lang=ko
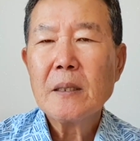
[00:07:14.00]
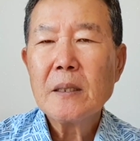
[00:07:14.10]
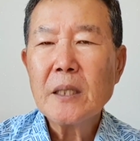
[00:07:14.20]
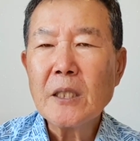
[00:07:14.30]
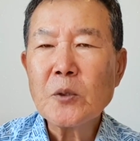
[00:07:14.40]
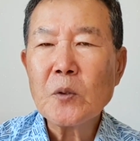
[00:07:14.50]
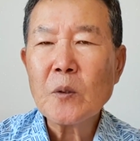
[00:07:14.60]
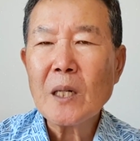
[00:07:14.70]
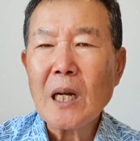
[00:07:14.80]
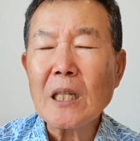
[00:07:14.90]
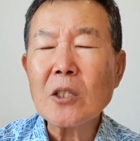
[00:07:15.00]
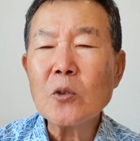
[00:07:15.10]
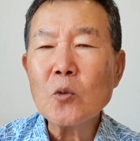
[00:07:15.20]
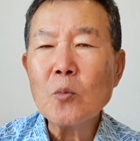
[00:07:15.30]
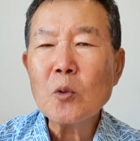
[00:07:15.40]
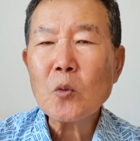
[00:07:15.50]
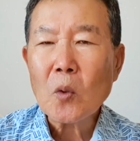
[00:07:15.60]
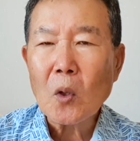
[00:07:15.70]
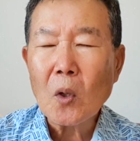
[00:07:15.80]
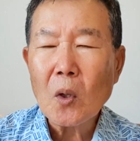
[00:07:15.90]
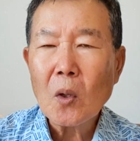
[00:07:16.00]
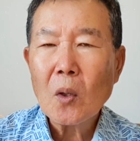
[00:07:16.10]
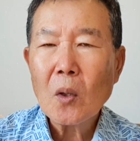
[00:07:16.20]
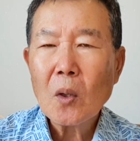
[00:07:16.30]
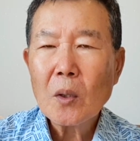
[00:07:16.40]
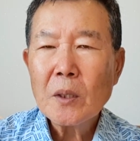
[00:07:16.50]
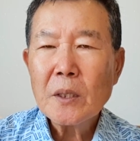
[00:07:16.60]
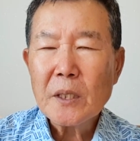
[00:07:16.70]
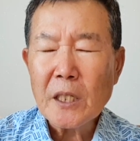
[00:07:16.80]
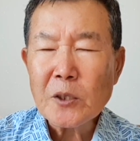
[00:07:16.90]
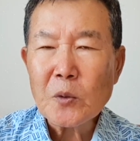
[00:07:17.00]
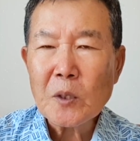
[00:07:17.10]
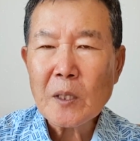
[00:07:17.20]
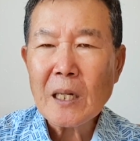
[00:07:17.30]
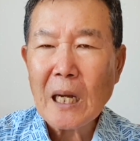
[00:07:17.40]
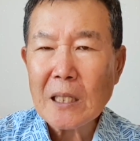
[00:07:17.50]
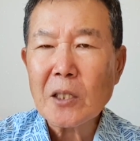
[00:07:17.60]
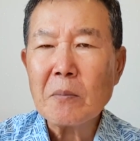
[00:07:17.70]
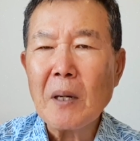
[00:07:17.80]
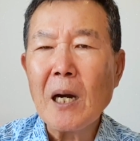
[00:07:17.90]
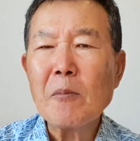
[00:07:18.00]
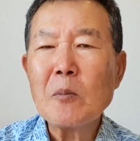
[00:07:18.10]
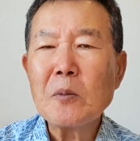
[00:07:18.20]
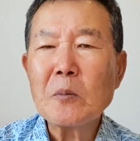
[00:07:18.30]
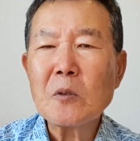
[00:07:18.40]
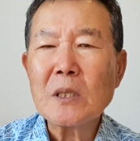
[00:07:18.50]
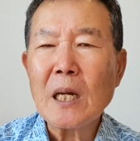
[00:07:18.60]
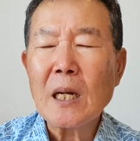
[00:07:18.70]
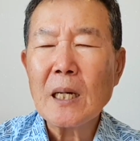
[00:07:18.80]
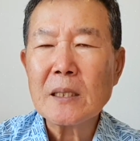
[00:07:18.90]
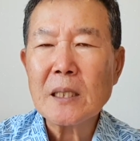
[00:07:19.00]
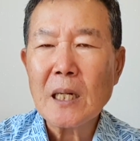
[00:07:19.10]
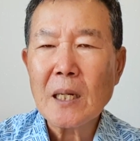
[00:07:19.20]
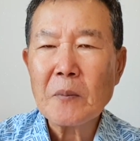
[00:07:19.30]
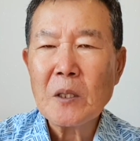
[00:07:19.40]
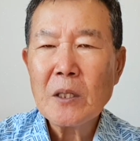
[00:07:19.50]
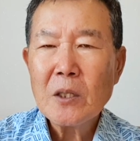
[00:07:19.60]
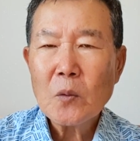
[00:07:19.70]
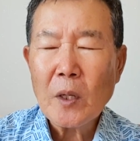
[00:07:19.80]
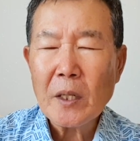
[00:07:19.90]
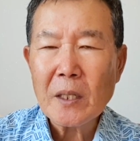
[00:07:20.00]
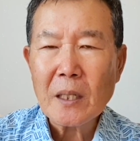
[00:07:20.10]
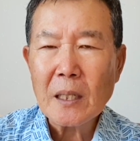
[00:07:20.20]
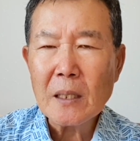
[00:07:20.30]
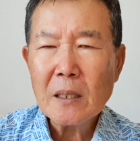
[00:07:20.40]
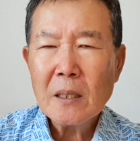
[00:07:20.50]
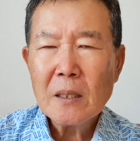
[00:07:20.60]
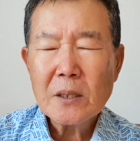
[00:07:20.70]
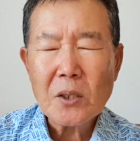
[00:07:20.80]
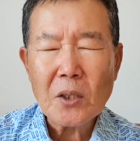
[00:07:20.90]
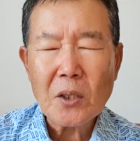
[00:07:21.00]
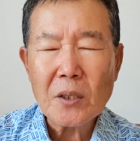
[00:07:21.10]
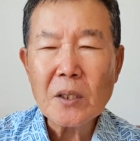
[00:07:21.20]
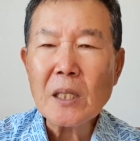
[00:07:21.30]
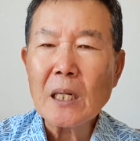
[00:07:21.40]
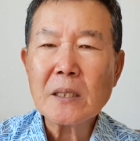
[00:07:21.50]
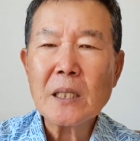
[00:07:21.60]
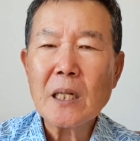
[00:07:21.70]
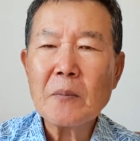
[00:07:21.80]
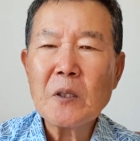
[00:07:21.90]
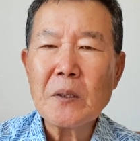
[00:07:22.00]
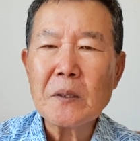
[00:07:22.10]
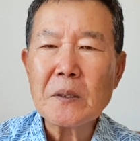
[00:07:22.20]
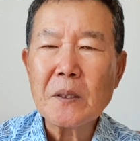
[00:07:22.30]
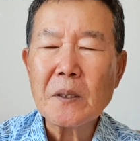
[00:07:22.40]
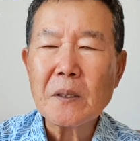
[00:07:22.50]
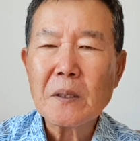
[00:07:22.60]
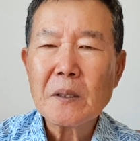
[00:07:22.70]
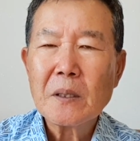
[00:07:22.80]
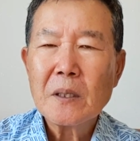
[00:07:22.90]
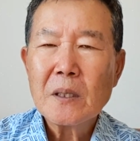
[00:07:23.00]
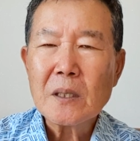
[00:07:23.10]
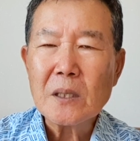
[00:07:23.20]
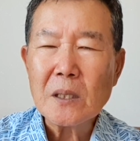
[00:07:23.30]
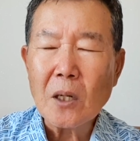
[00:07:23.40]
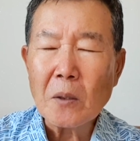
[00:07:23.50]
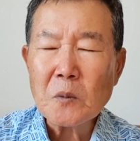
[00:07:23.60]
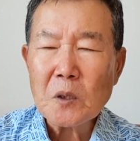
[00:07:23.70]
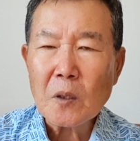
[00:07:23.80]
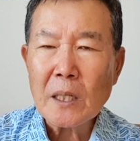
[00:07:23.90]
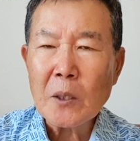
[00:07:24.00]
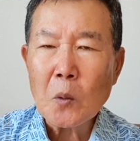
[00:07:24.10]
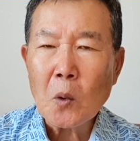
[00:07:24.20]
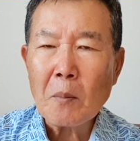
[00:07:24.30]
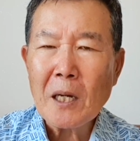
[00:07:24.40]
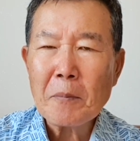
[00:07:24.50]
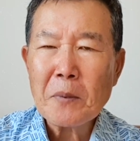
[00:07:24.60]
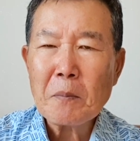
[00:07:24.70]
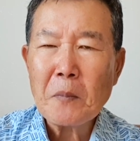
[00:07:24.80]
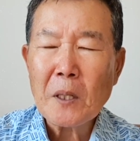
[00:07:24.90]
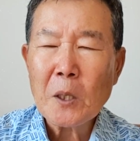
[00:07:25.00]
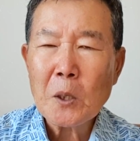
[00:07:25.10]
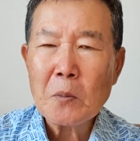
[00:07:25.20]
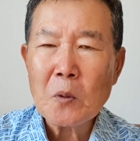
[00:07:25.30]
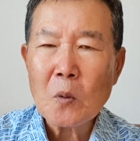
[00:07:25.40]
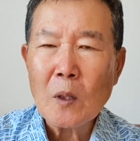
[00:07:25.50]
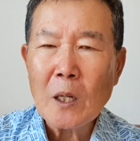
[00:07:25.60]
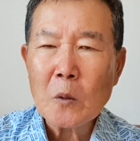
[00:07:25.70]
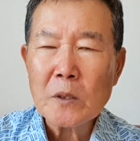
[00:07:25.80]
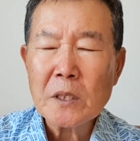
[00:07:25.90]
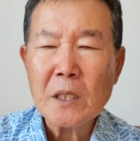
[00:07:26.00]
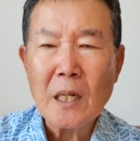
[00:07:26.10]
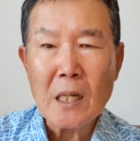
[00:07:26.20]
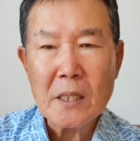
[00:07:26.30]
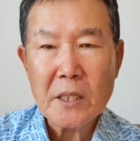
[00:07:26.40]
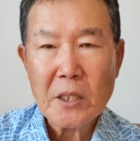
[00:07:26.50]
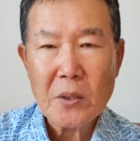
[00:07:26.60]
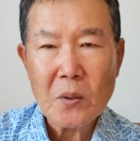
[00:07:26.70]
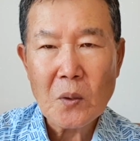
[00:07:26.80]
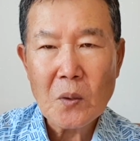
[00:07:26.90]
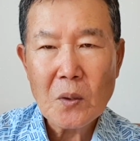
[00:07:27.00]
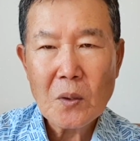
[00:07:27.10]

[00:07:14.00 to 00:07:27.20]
예수님과 같은 꿈을 꾸고 예수님과 같은 마음을 품고 살아가는 사람이 되니까 전혀 다른 사람이 되어서 그 엄청난 로마의 핍박에도 불구하고 신앙을 지키고